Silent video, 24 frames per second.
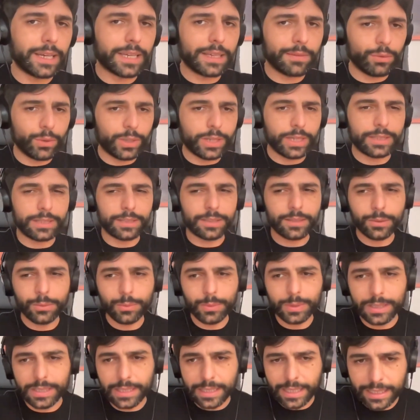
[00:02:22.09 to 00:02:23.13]
anche voi che
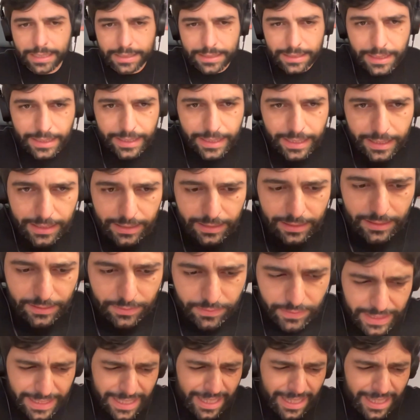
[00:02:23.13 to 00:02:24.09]
siete qui in diretta, ragazzi,